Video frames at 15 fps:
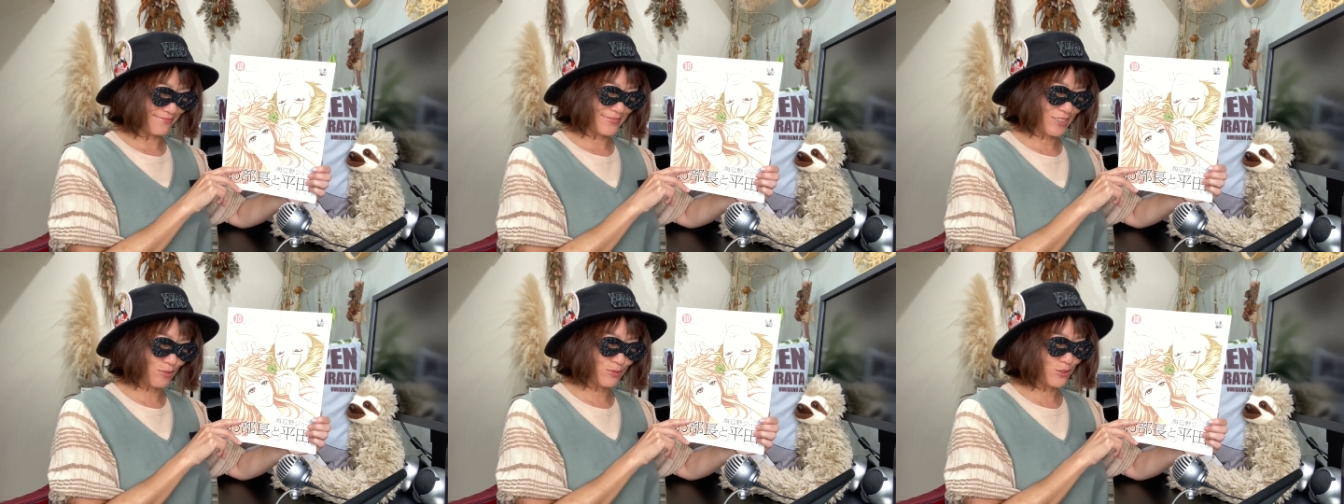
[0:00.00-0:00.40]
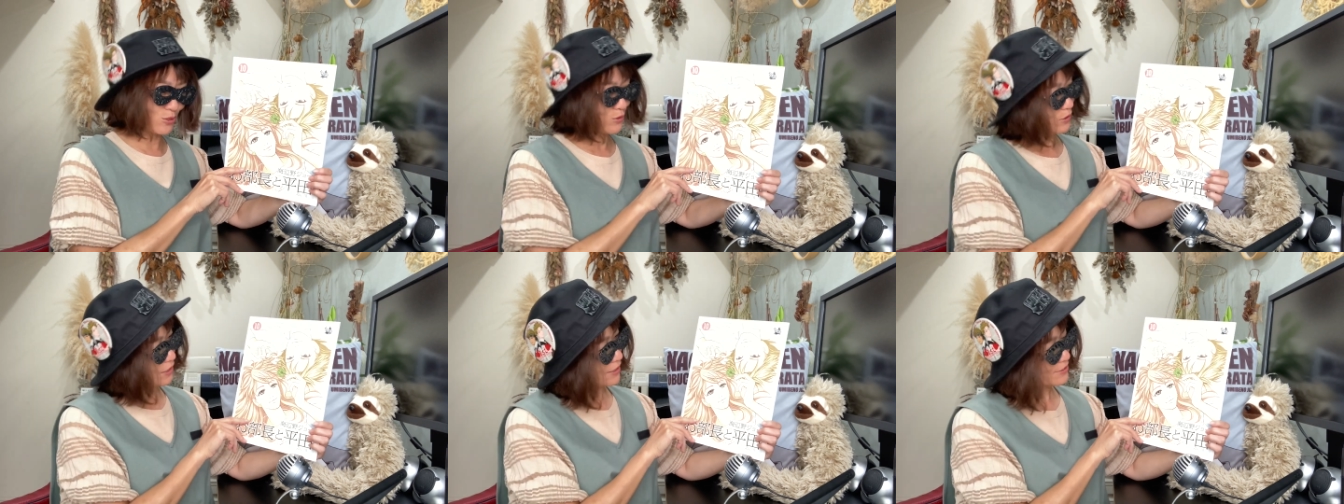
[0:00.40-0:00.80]
お部
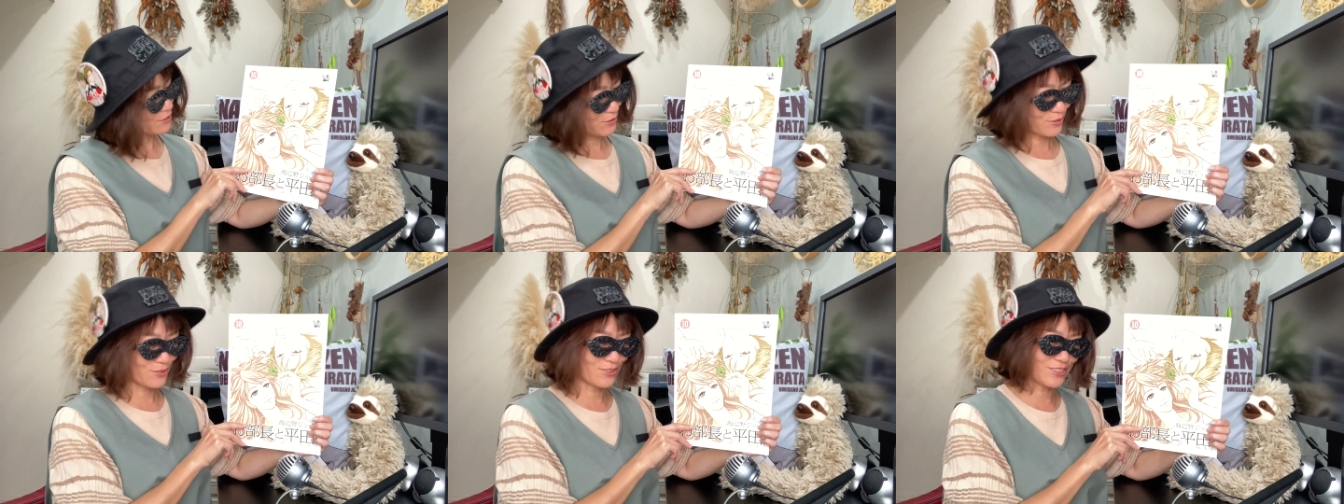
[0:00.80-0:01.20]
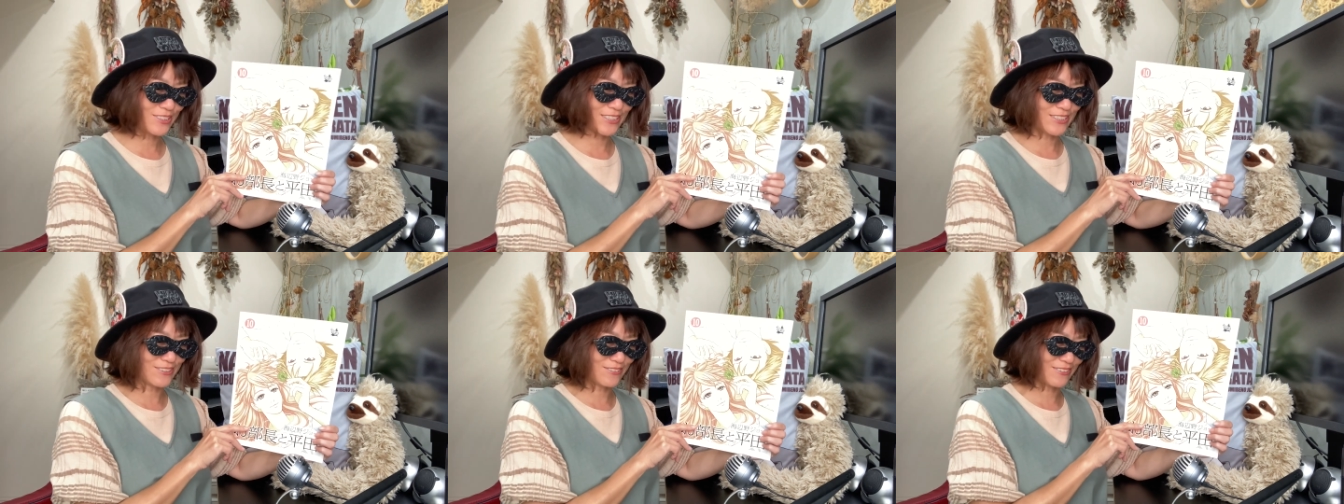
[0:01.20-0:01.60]
長がシュッとし
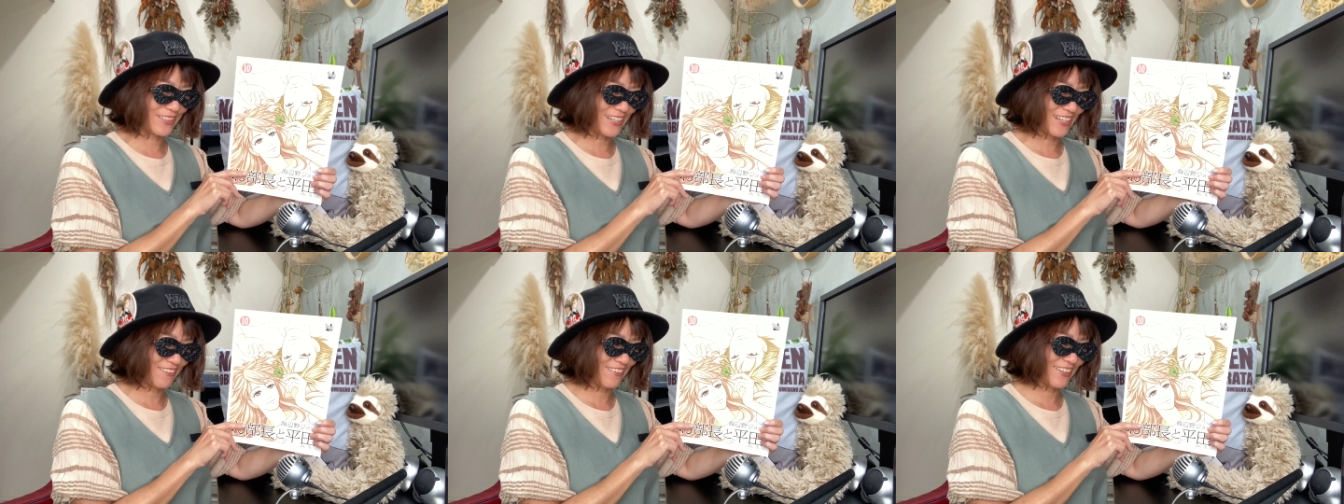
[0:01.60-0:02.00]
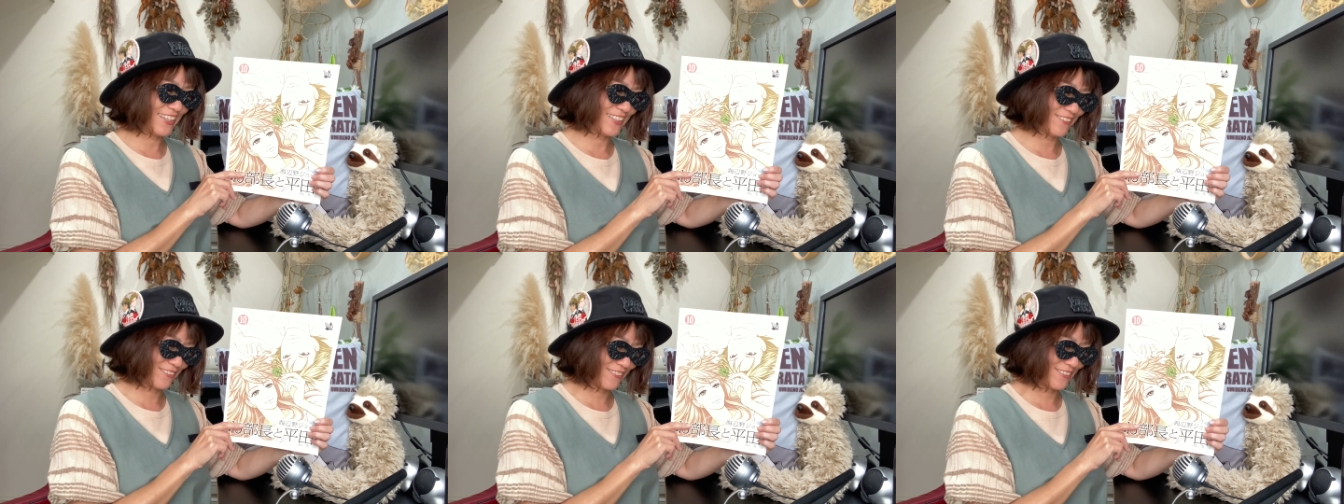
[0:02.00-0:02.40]
てるのに可愛
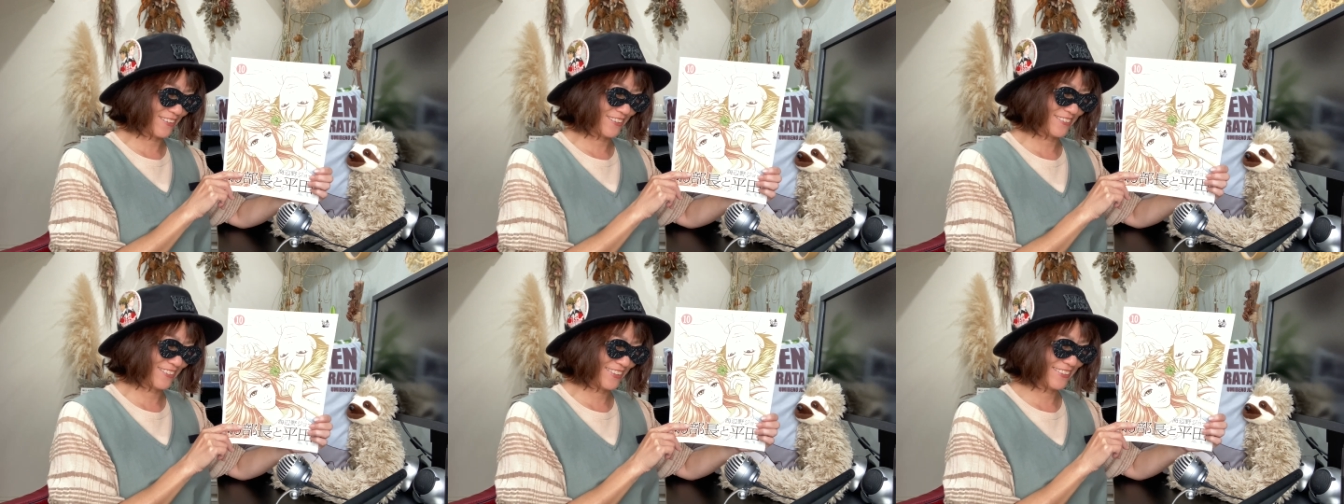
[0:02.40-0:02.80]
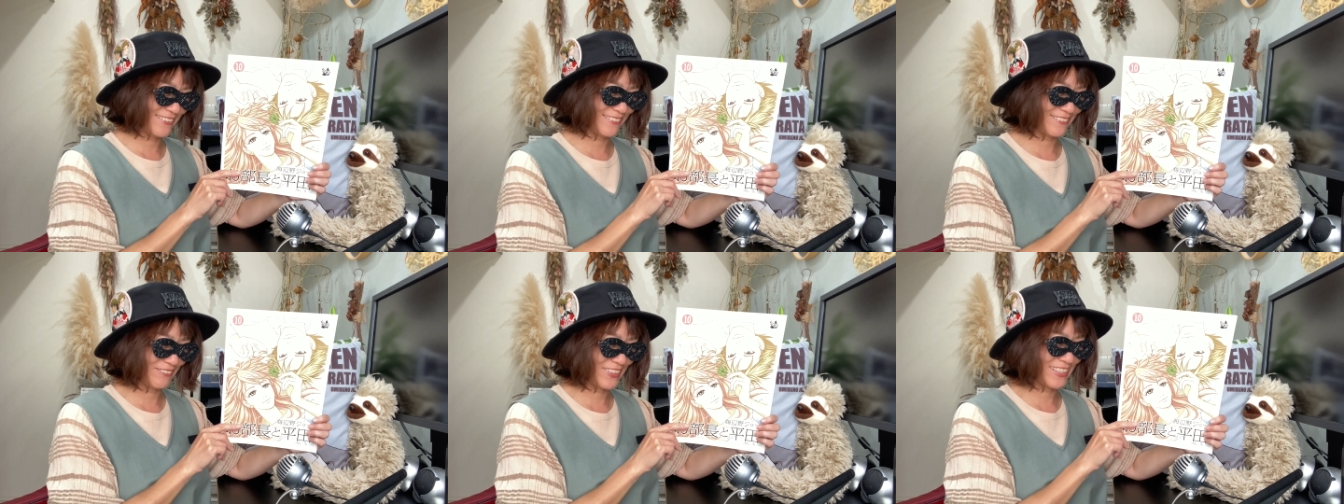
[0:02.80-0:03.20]
いところあ
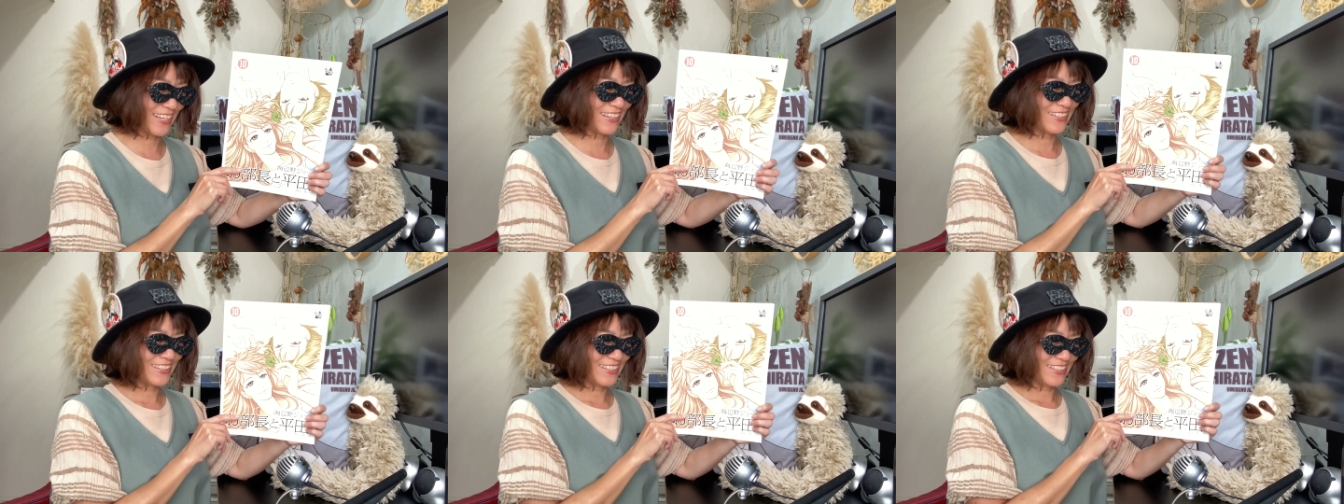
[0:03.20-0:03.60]
あまた